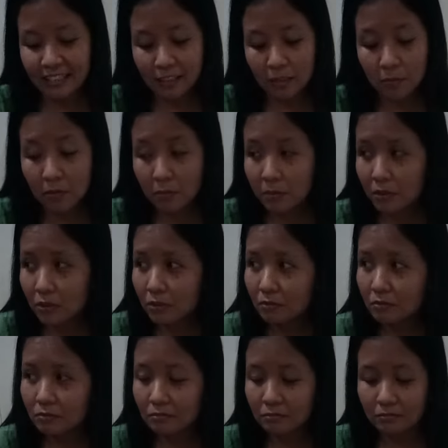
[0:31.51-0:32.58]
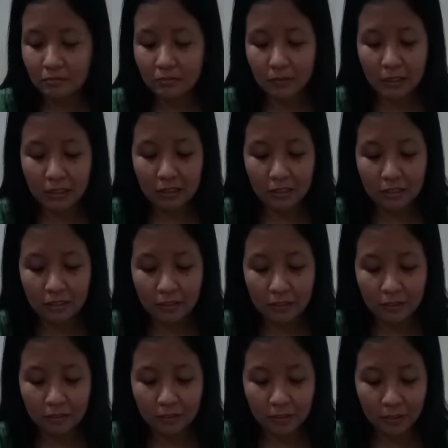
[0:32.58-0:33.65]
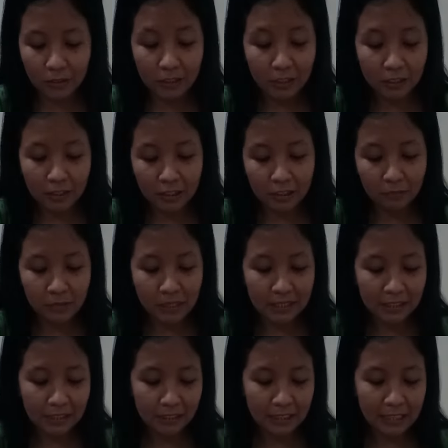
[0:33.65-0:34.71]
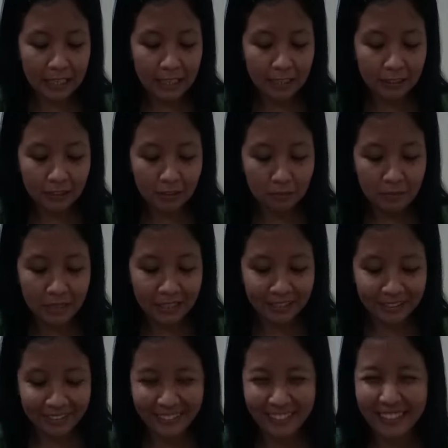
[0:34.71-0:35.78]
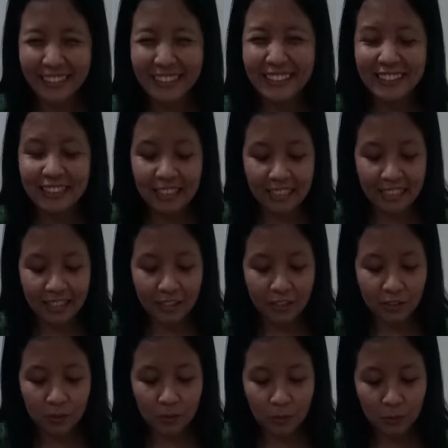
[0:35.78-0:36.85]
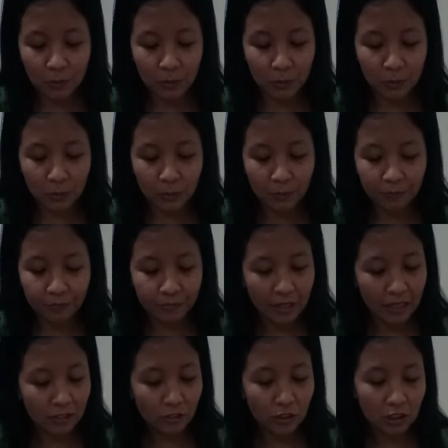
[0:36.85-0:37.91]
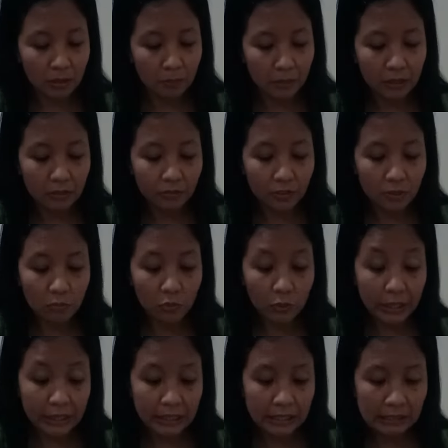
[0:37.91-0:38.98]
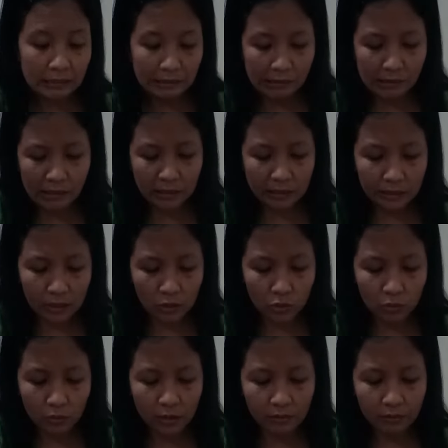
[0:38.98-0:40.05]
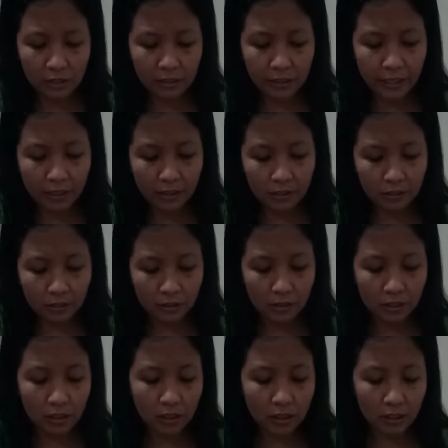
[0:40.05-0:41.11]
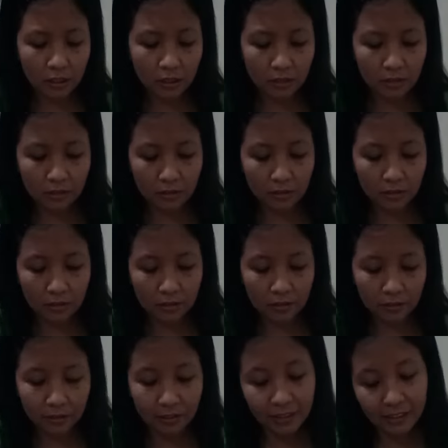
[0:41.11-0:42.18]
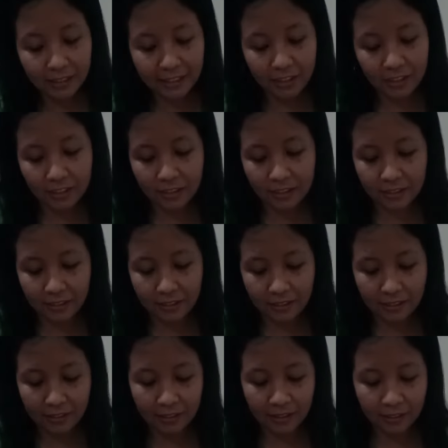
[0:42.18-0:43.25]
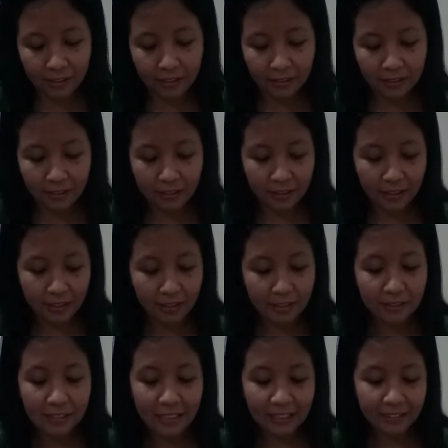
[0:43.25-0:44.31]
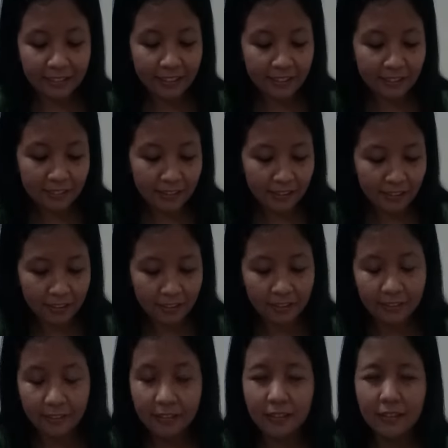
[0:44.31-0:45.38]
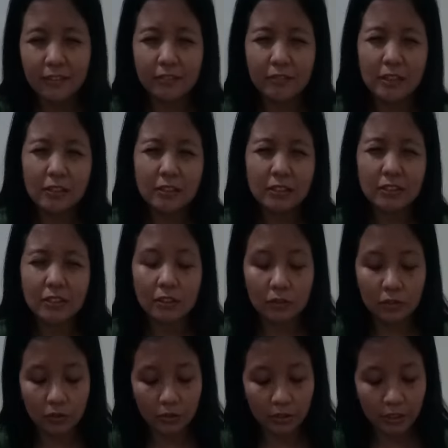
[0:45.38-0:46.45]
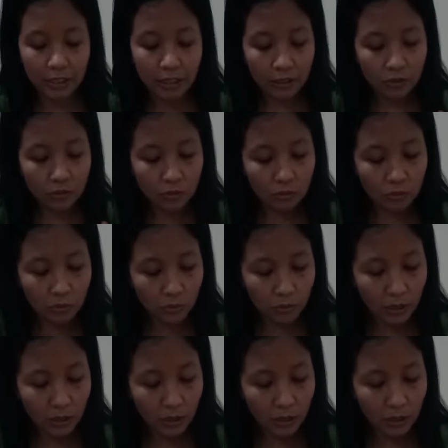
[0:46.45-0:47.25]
diba pag yung mga ordinary pasta nakakataba? Yay! So, ano siya, made from wheat. That's why very healthy and delicious. And this al dente. Very tender. So,